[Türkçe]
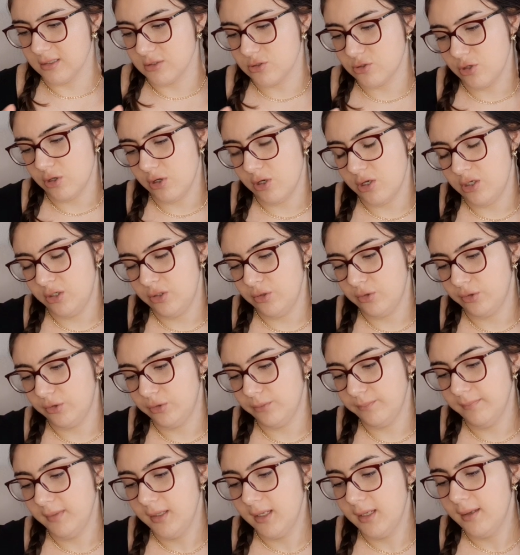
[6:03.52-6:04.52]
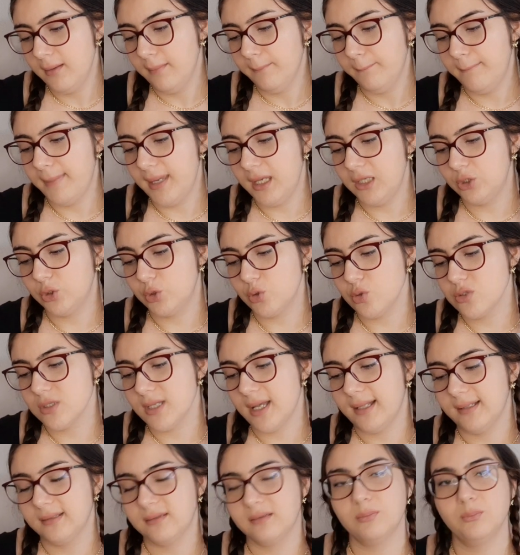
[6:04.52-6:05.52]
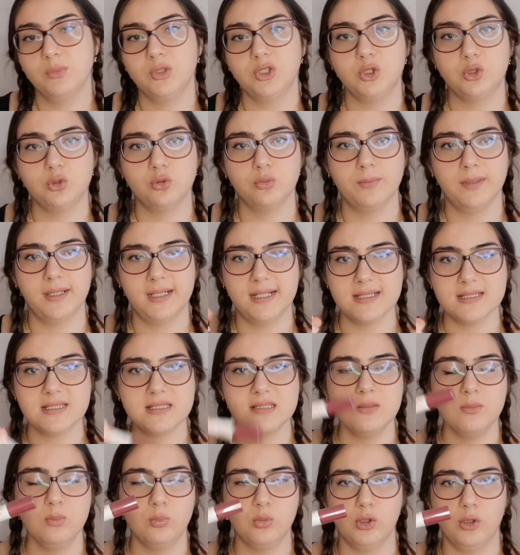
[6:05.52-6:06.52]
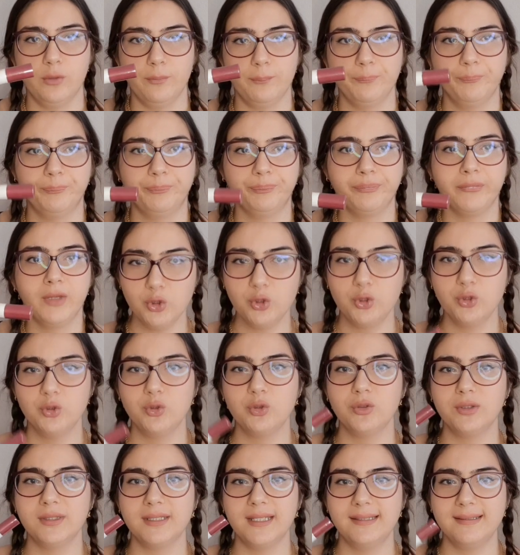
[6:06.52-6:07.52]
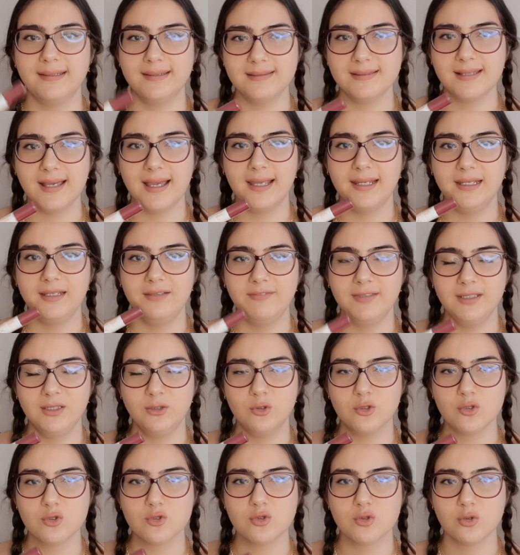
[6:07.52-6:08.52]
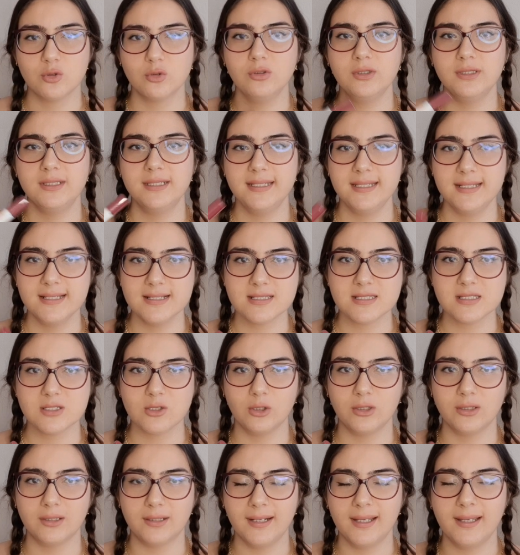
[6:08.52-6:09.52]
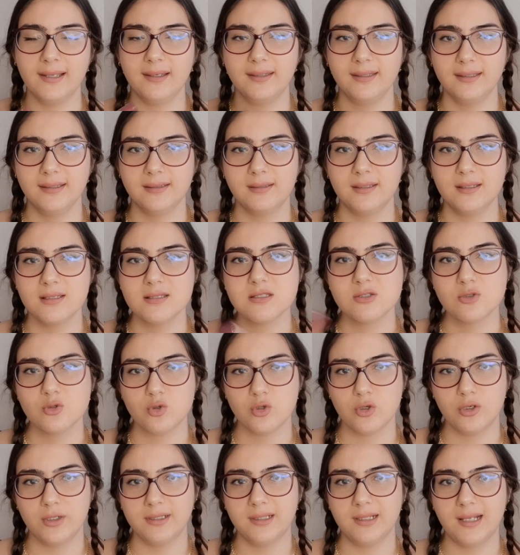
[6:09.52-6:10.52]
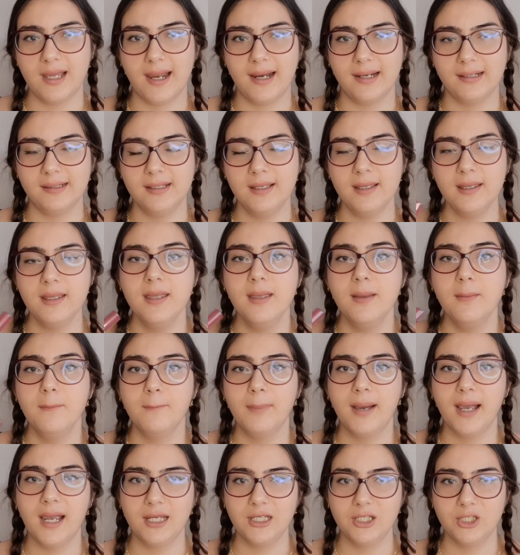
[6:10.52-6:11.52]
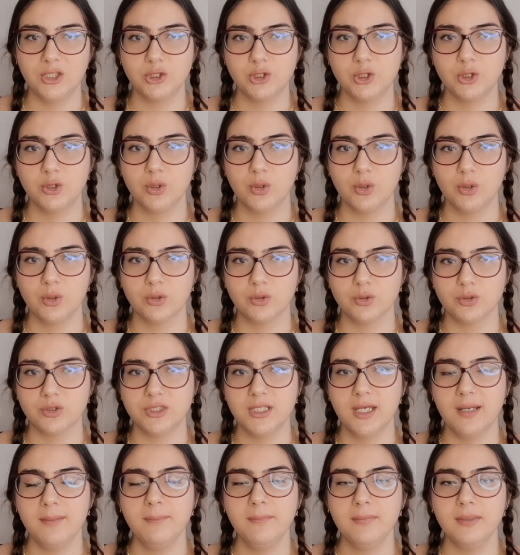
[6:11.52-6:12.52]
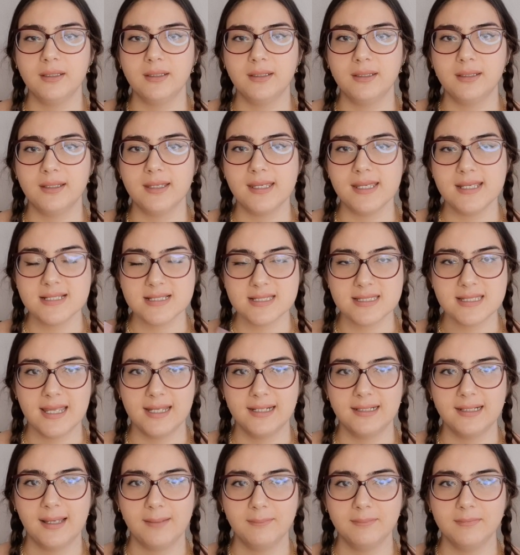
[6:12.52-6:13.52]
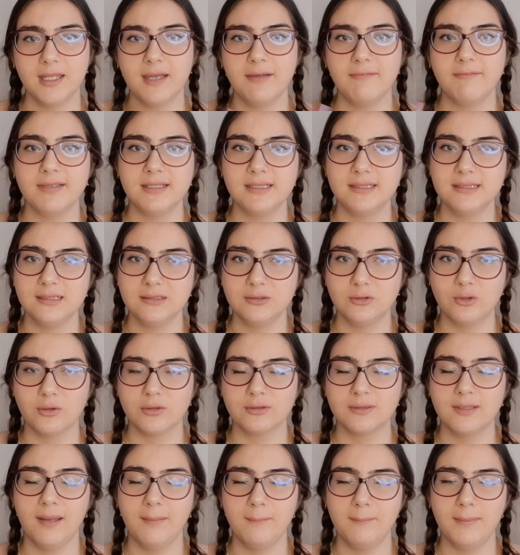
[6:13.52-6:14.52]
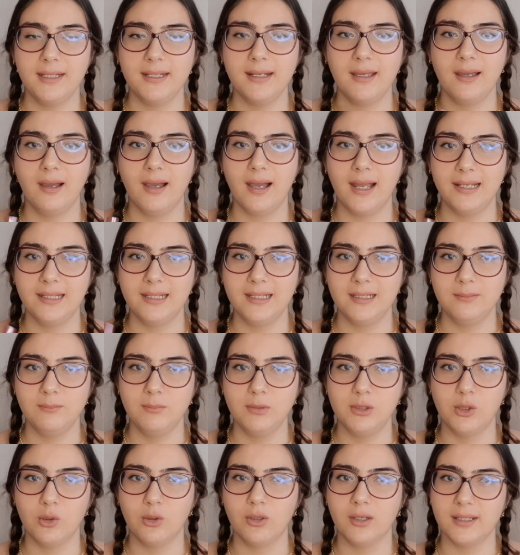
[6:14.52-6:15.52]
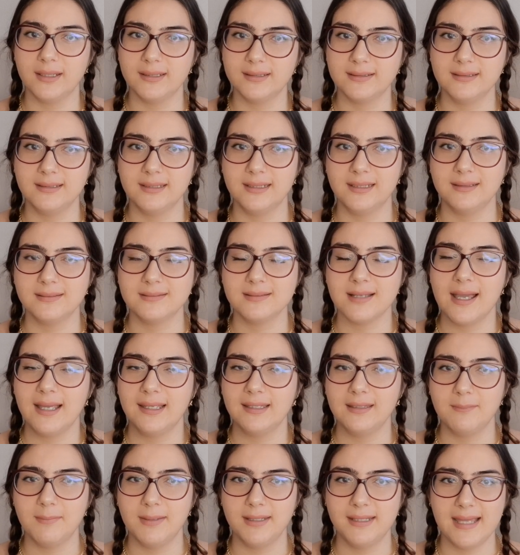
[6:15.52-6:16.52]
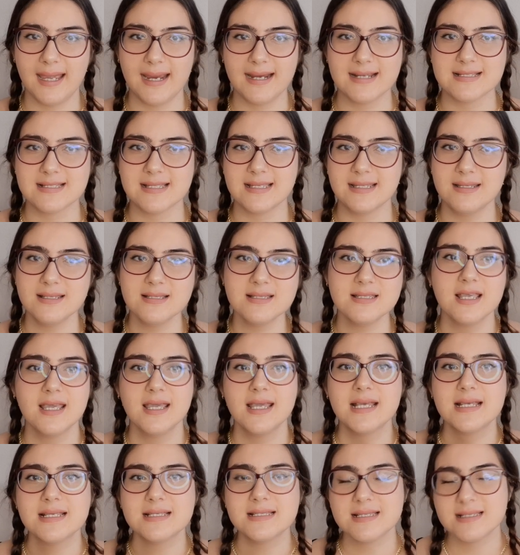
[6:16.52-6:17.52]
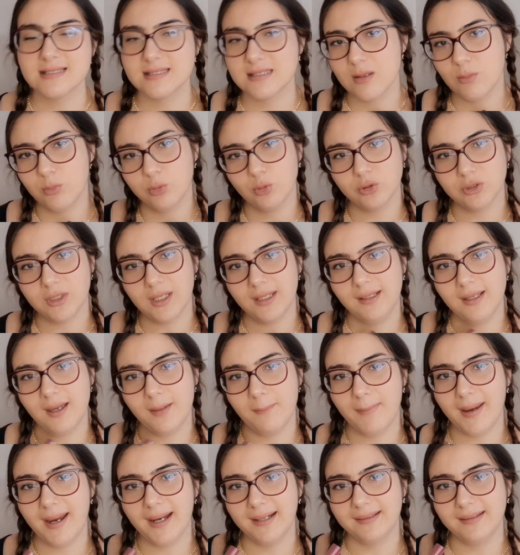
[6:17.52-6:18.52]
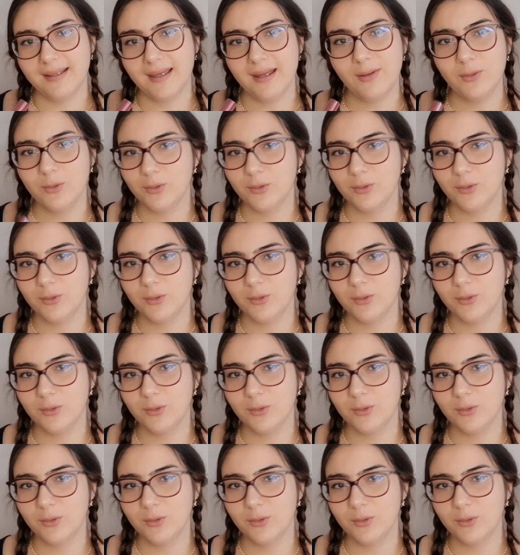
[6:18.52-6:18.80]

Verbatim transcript: söylüyorum. 560 numarası bu. Ürünün de detaylı videosunu Reels olarak ya da storylerde paylaşıyor olacağım. Ee, Instagram'dan ve TikTok'tan beni Haleli Blog adıyla takip ederseniz siz de bundan haberdar